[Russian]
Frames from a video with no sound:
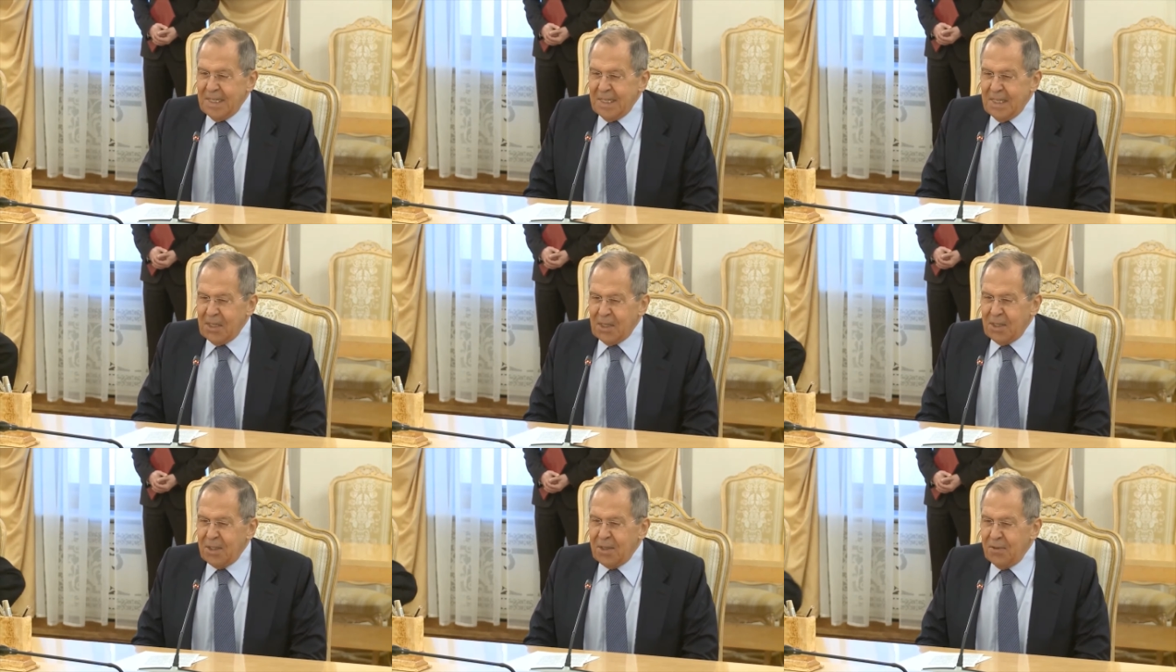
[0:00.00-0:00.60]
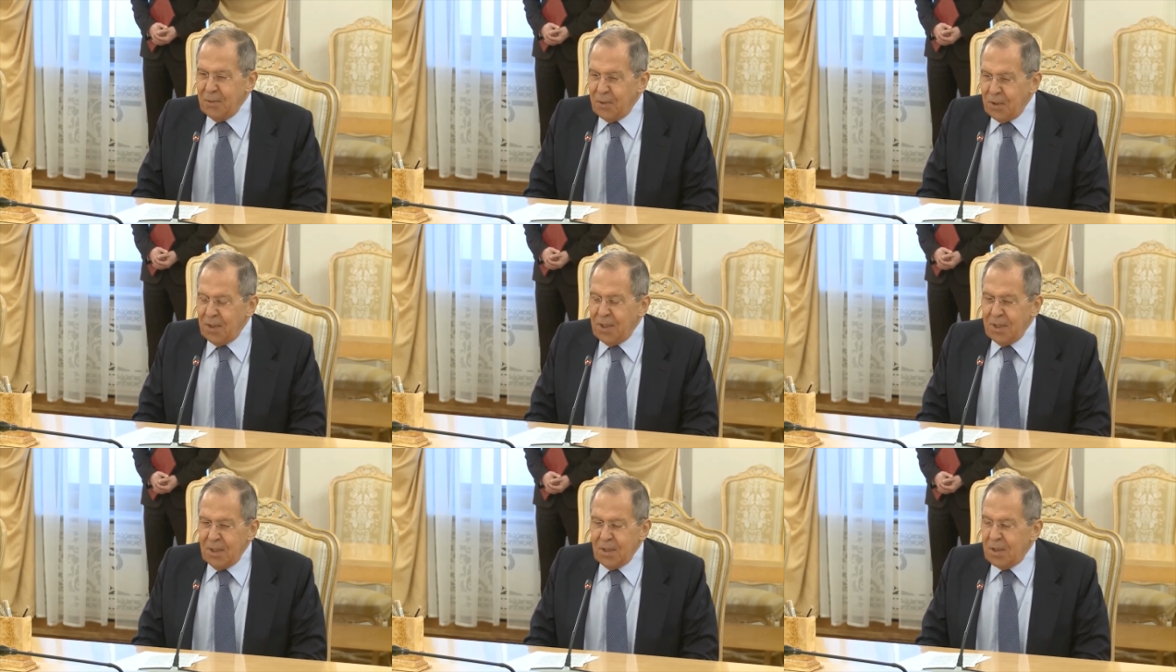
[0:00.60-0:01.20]
для
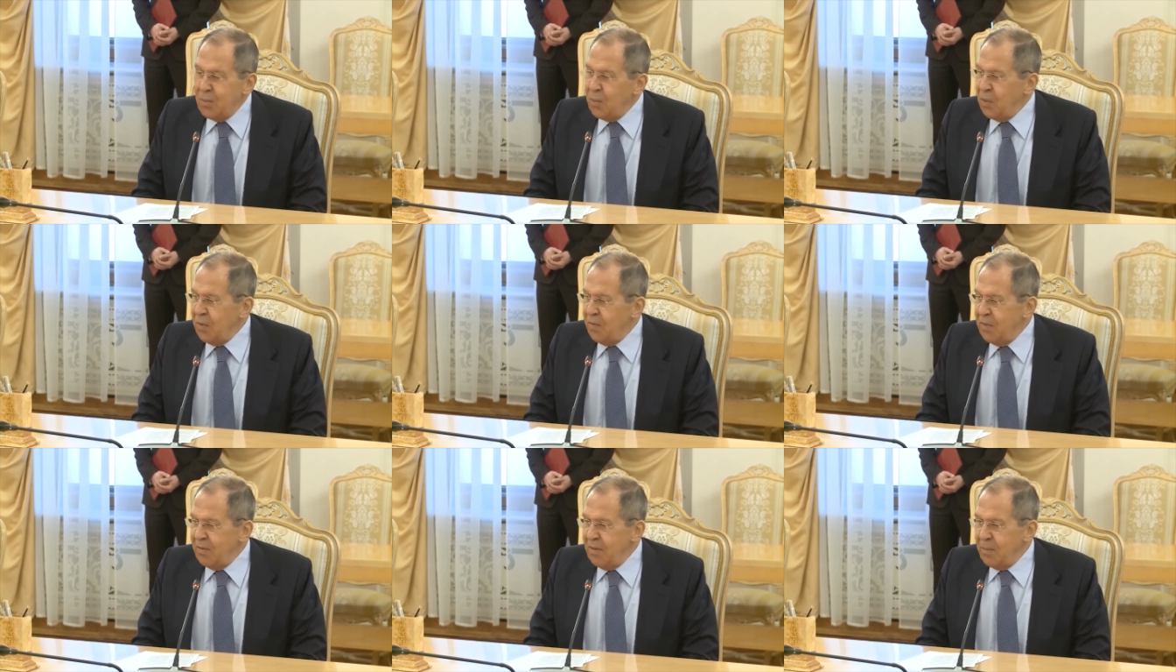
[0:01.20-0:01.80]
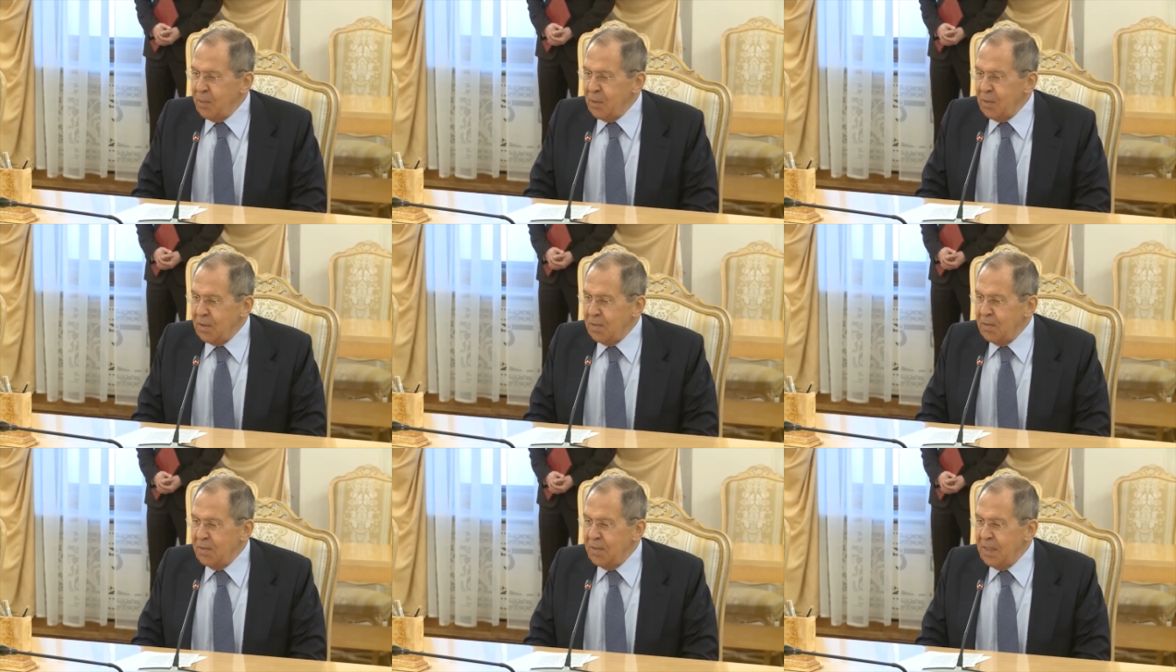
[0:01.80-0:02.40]
разговора на нашем уровне
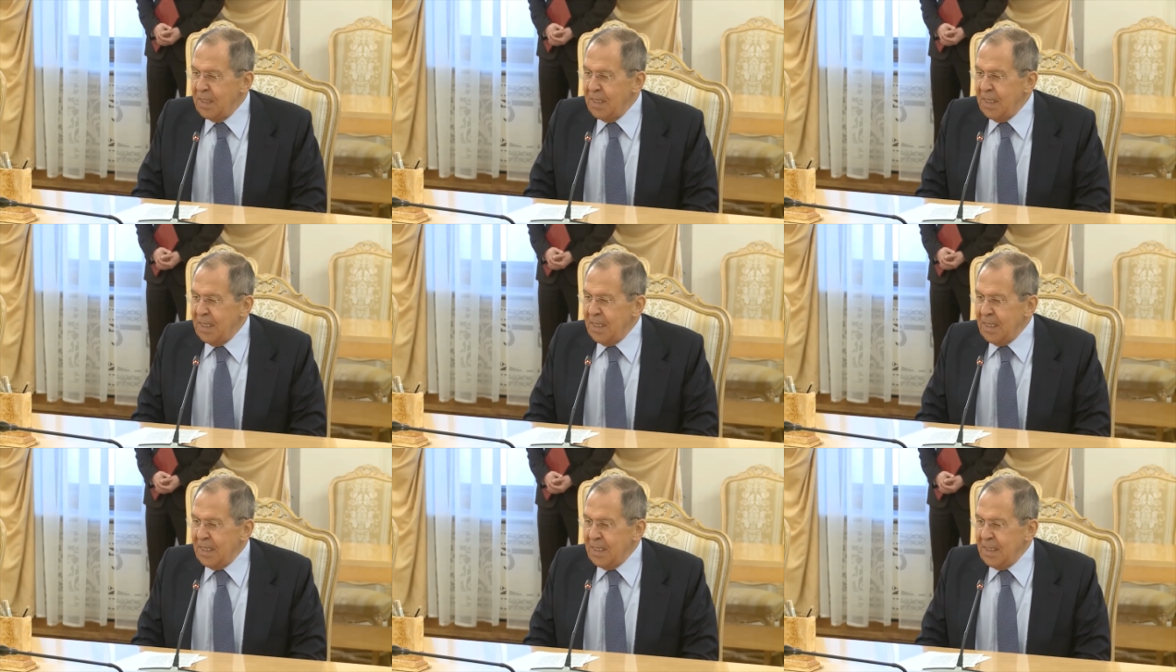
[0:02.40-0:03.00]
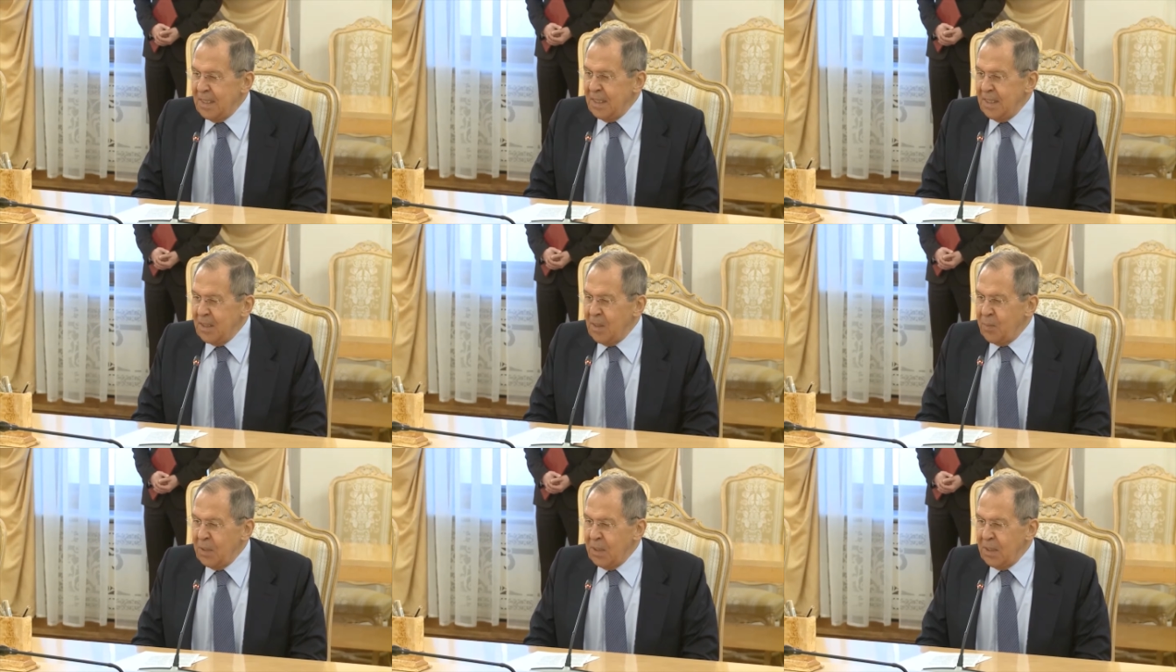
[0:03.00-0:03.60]
вопросов
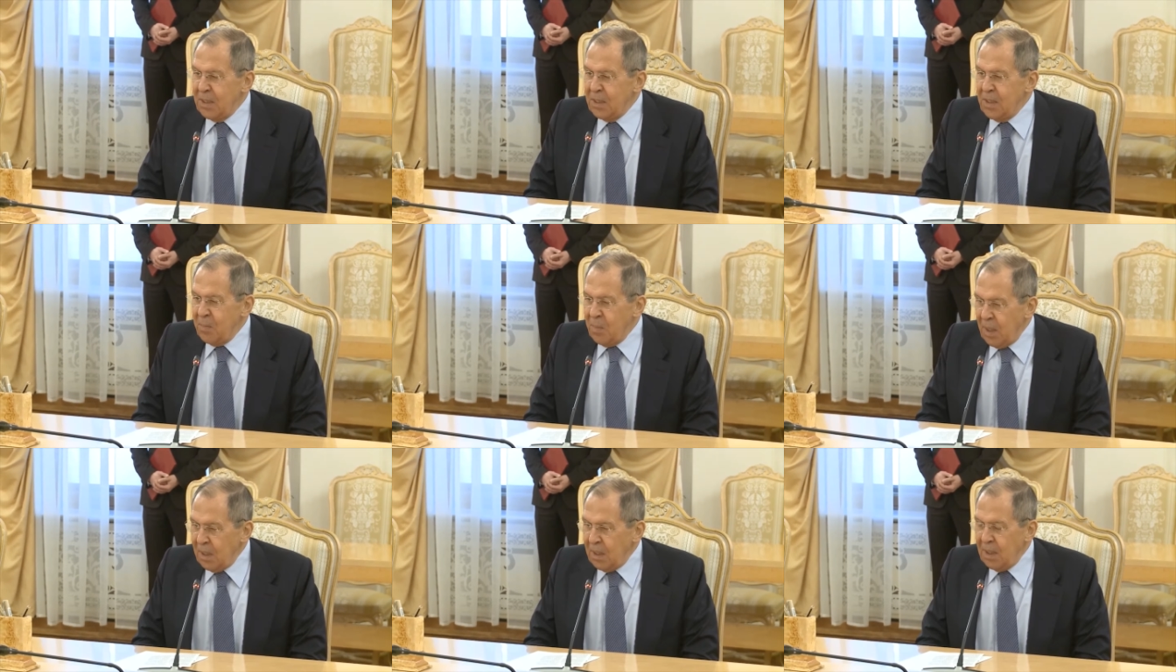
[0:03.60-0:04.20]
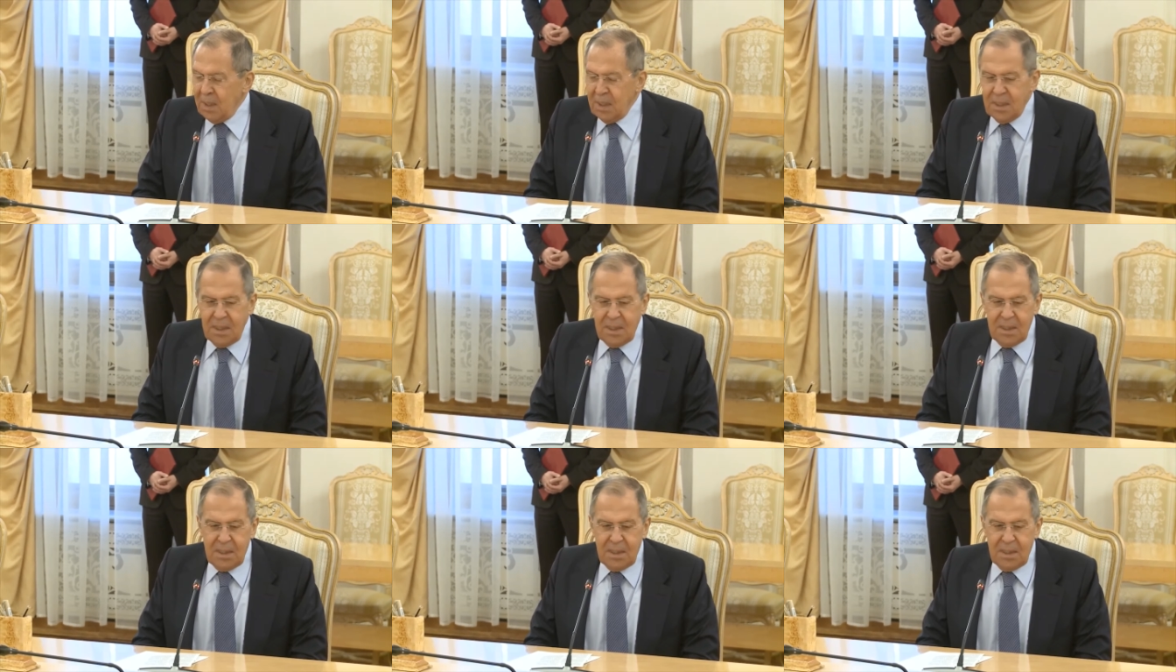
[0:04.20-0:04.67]
накопилось немало,